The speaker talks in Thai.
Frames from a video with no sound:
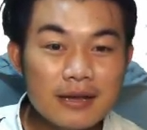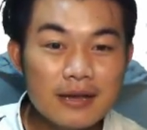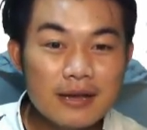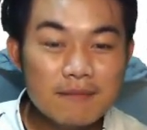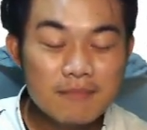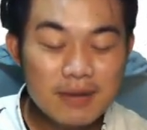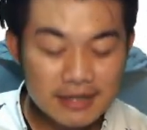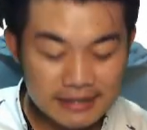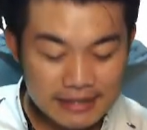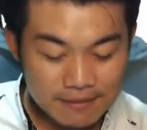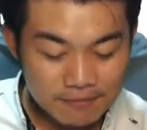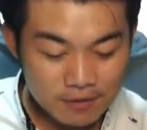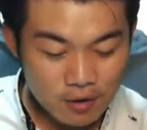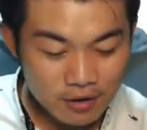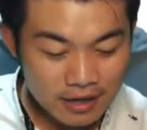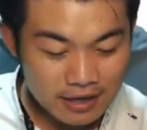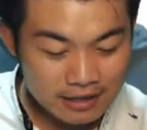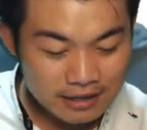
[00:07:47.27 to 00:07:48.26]
เมื่อจับเท่า
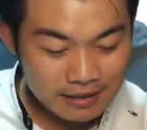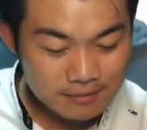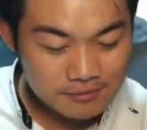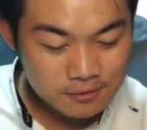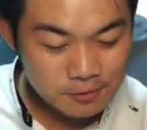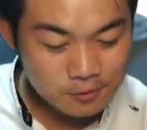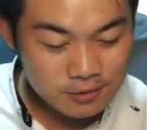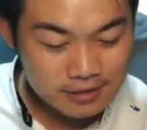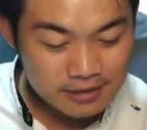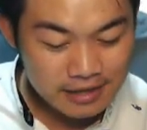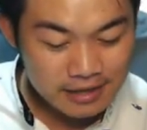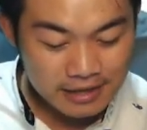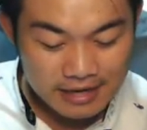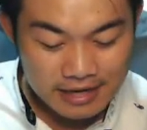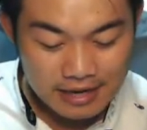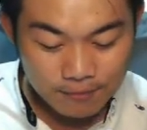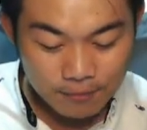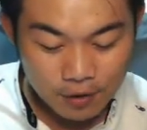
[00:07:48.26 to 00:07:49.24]
กันกับศูนย์เสร็จ
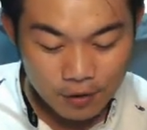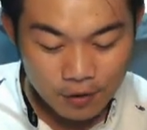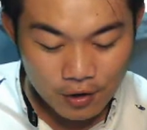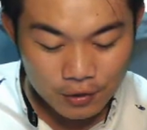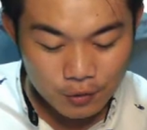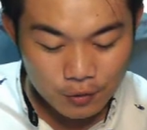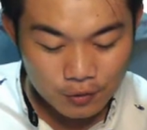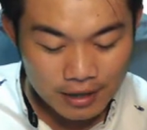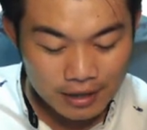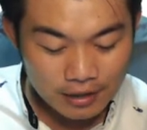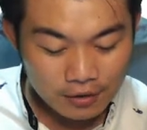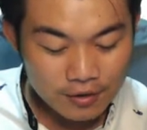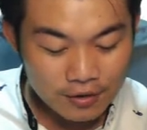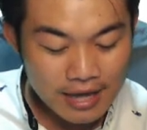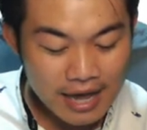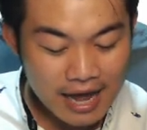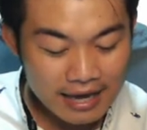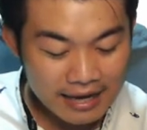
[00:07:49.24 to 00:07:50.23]
เรียบร้อยทุกท่านก็
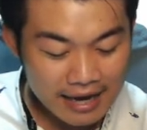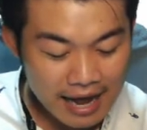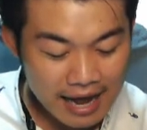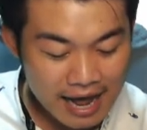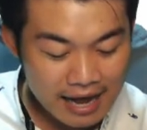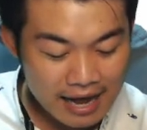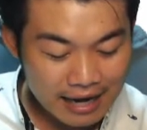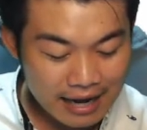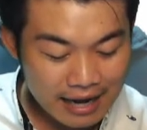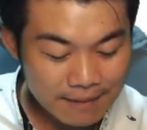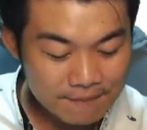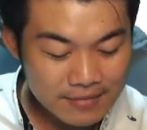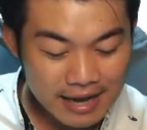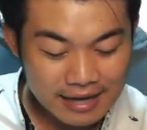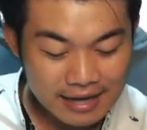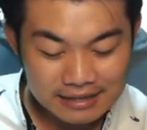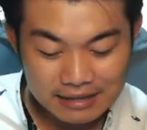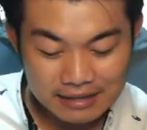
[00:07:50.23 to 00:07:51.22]
ย้ายข้างครับ น่า
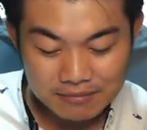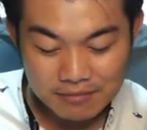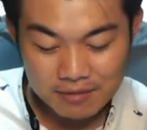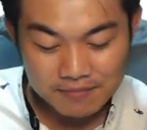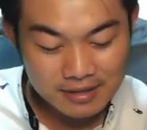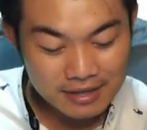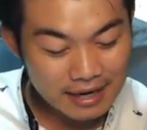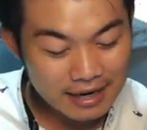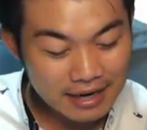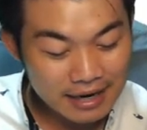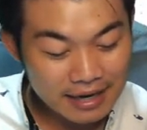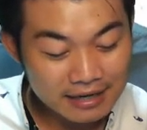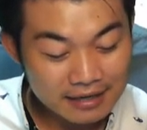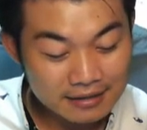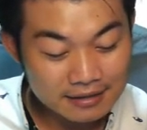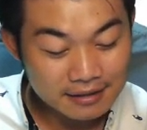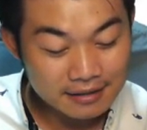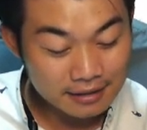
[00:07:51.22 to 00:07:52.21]
จะไม่มีอะไร
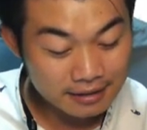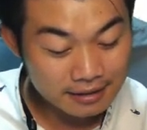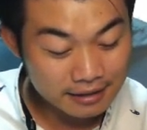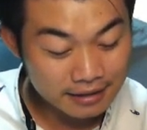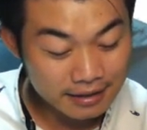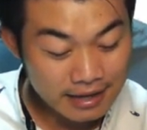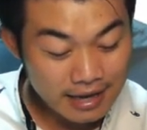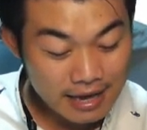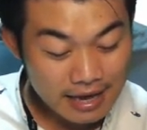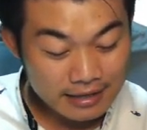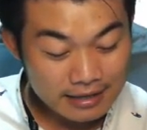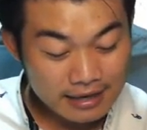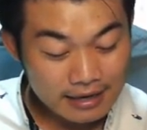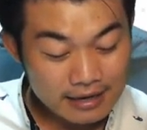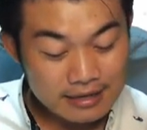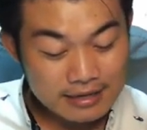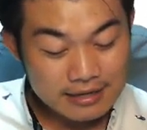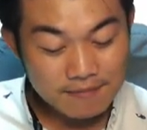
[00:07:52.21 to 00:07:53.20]
เกินเลย อย่า
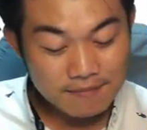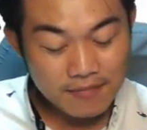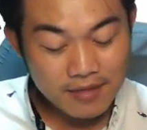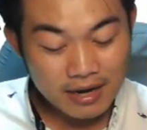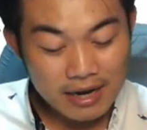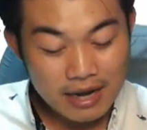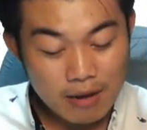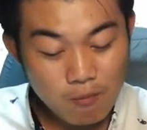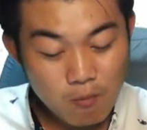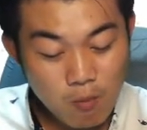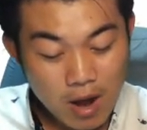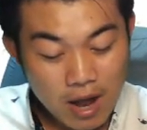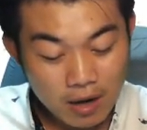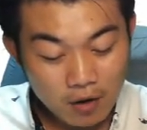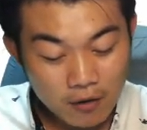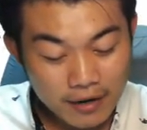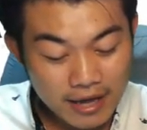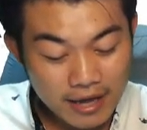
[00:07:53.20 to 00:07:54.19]
ลืมนะครับว่า
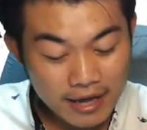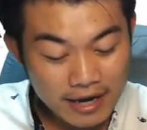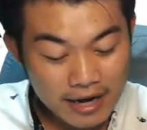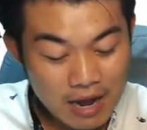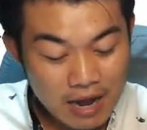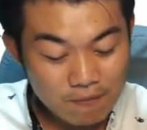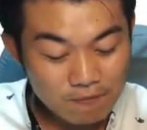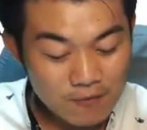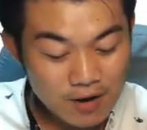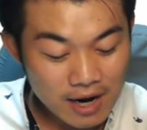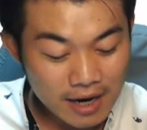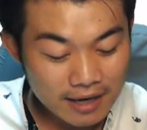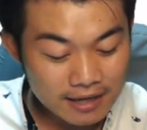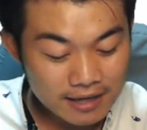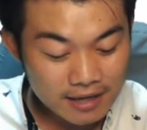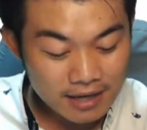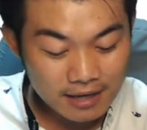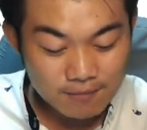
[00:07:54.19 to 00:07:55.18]
ก็แนะนำว่าให้
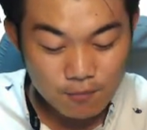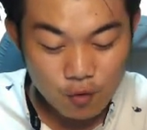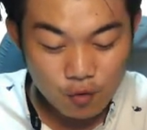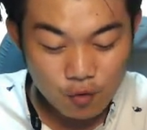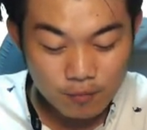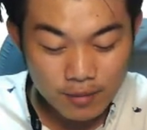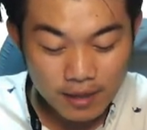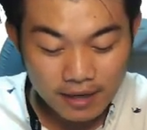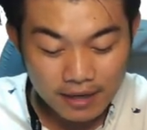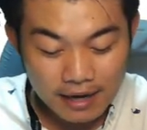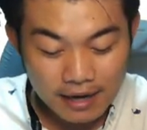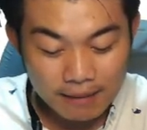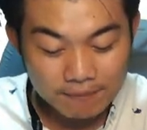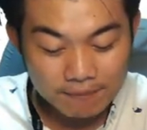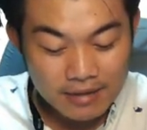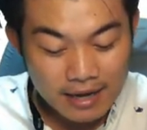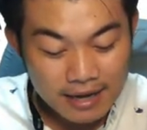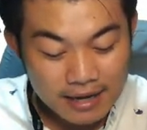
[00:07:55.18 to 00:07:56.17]
เทคโมเมนต์ครับ
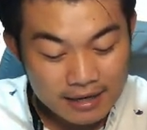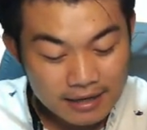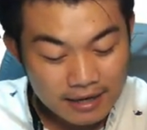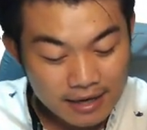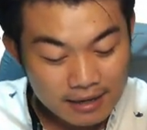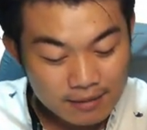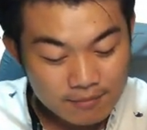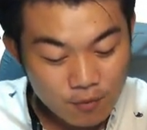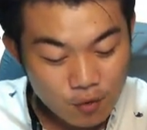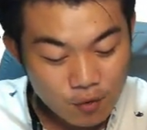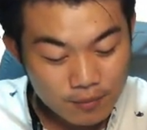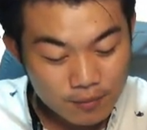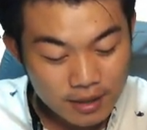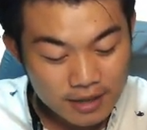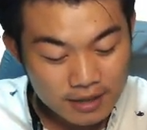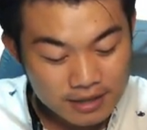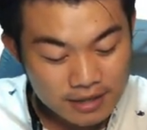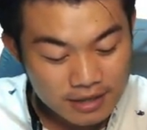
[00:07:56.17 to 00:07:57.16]
เทคโมเม
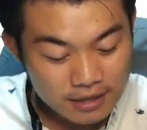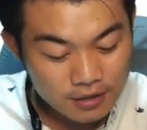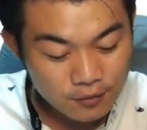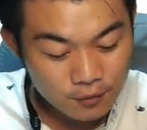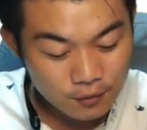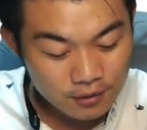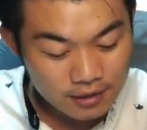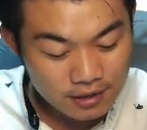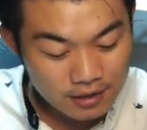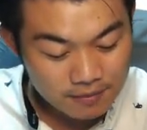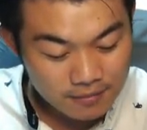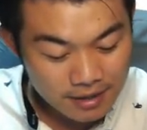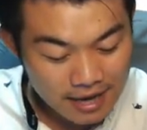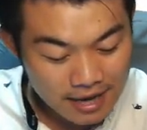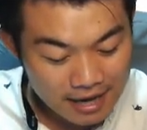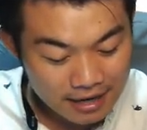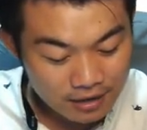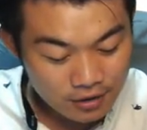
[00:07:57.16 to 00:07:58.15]
นต์ที่จุดที่มี
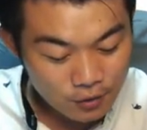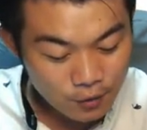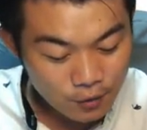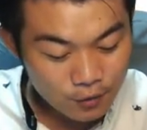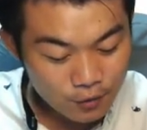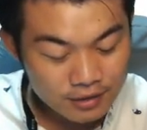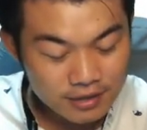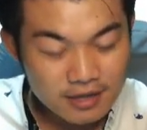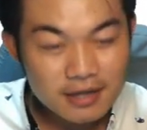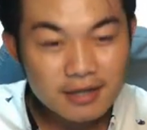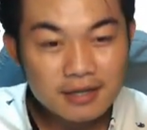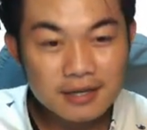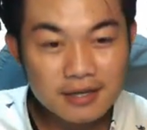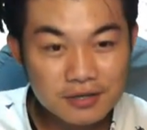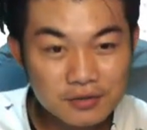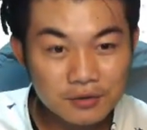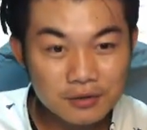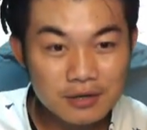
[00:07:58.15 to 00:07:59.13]
อันโนนเยอะที่
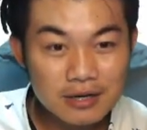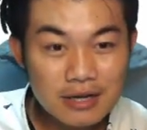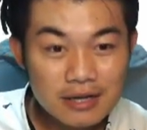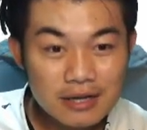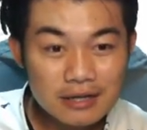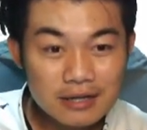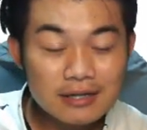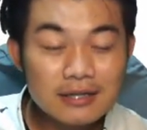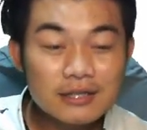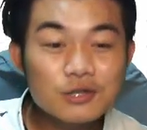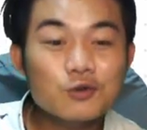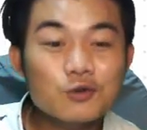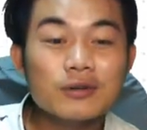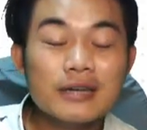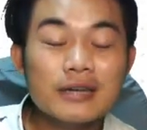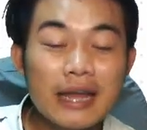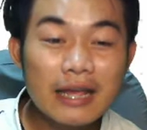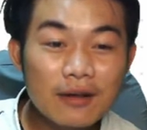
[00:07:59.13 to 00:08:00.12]
สุด หรือจุด
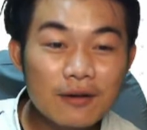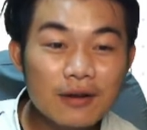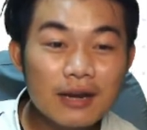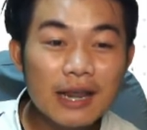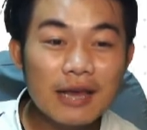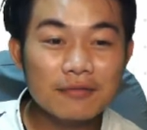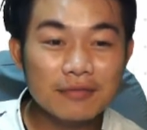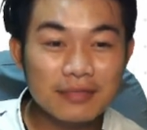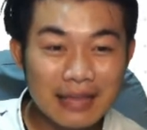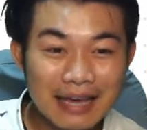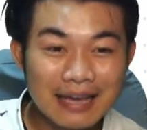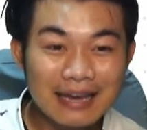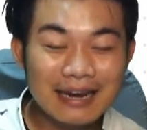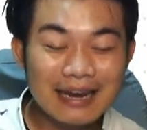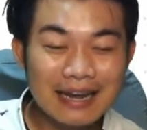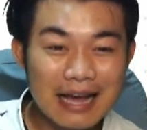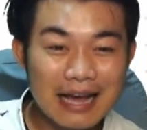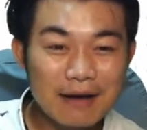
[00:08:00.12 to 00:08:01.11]
ไหนก็แล้วแต่
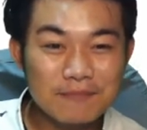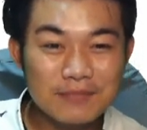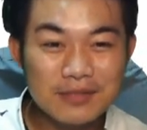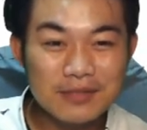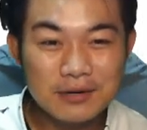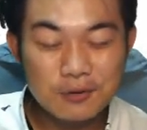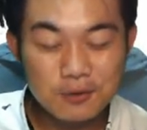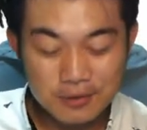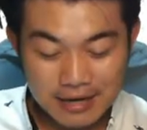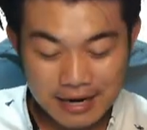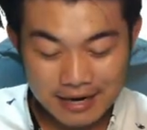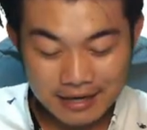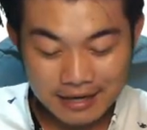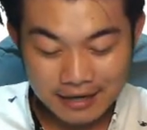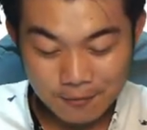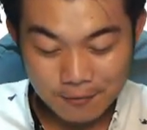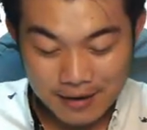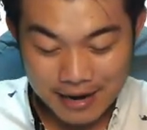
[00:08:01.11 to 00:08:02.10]
ละครับ ที่ทุกท่าน
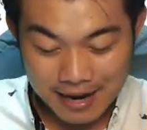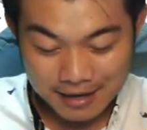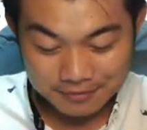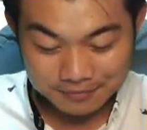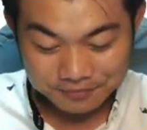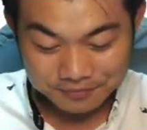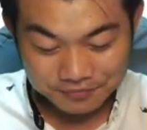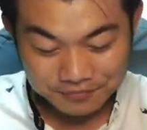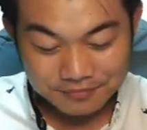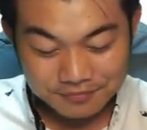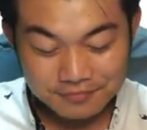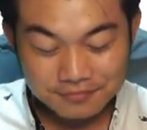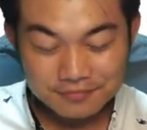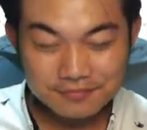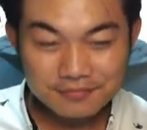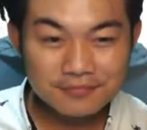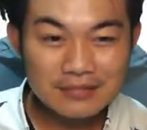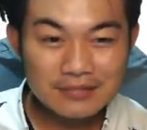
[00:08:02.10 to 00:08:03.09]
เห็นว่า
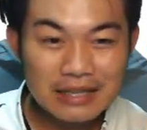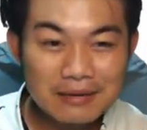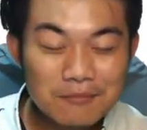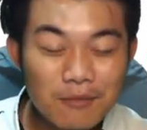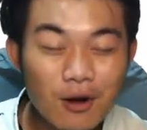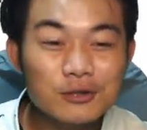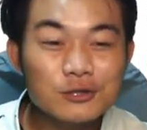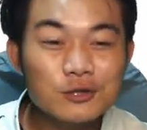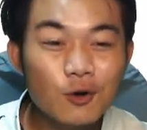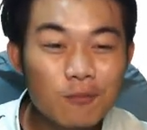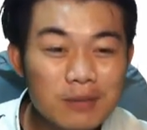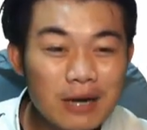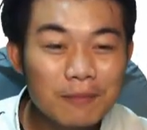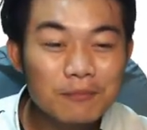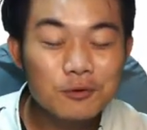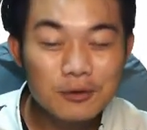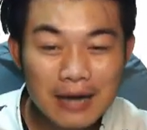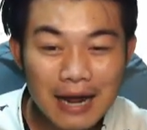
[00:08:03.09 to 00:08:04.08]
เหมาะสมกับ
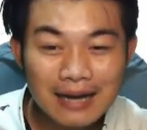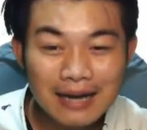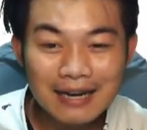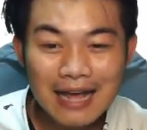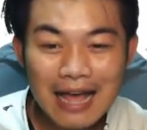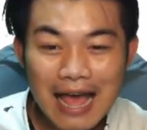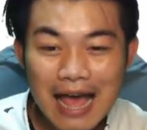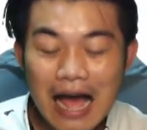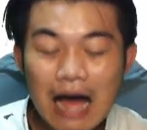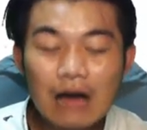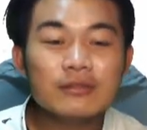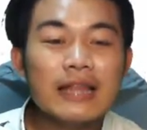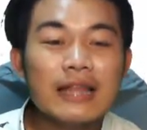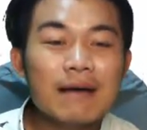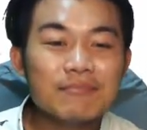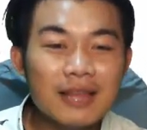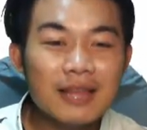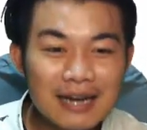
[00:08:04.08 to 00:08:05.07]
ทุกท่าน เอาตา
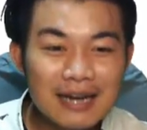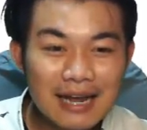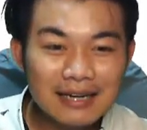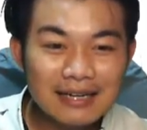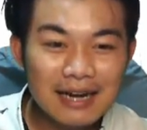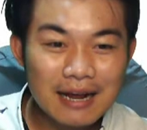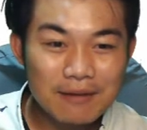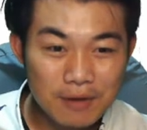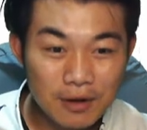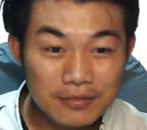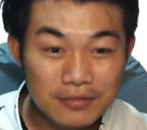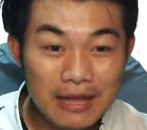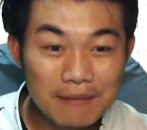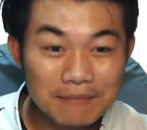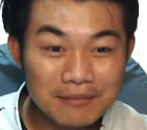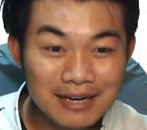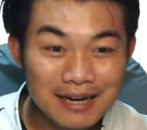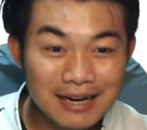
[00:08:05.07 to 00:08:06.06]
มถนัดครับ เอาตาม
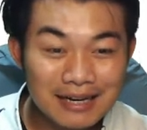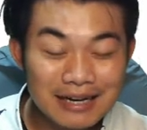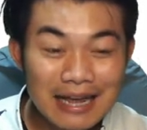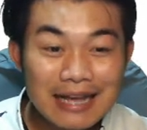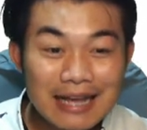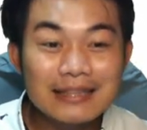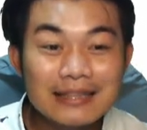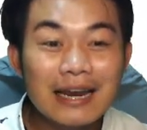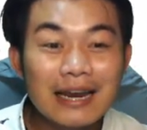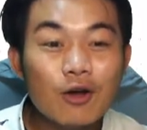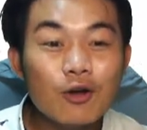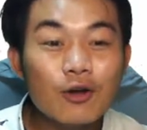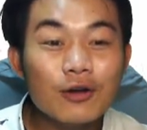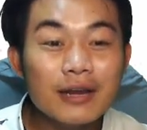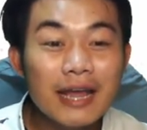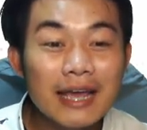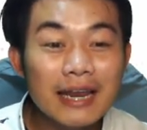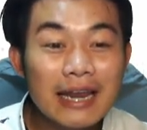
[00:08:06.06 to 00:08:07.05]
ถนัด แต่เราก็
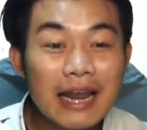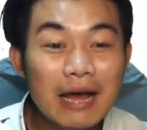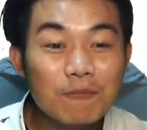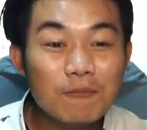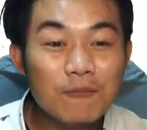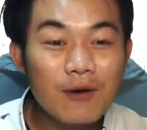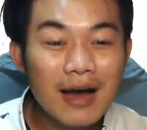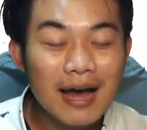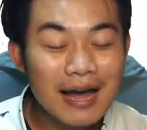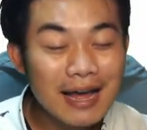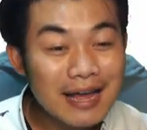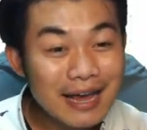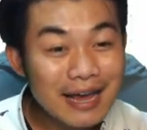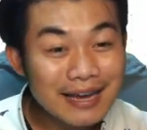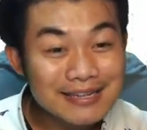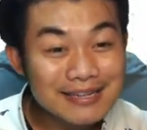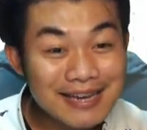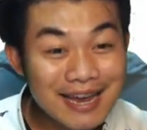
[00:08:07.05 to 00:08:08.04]
แนะนำว่า
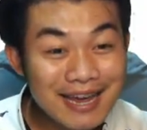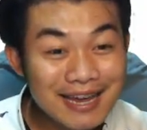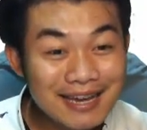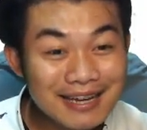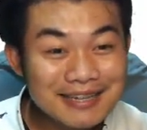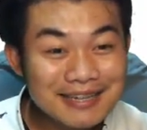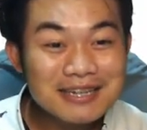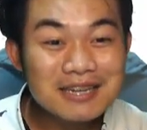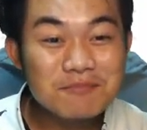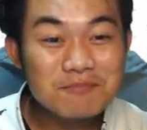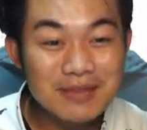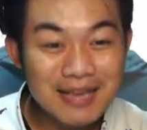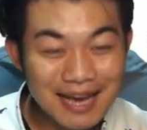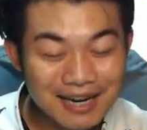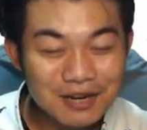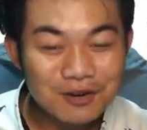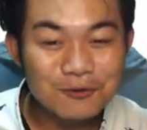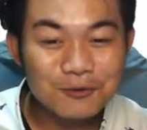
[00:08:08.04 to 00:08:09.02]
ให้เทคที่มีอั
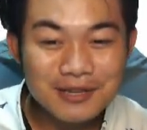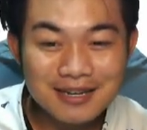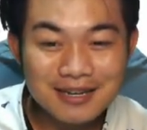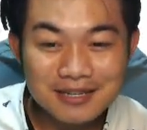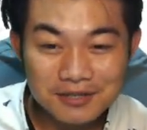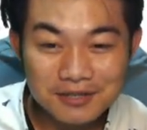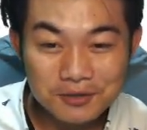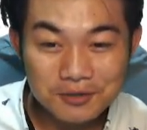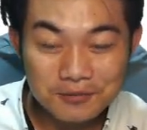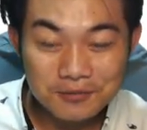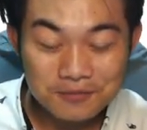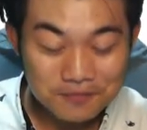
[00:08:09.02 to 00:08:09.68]
นโนเยอะที่สุด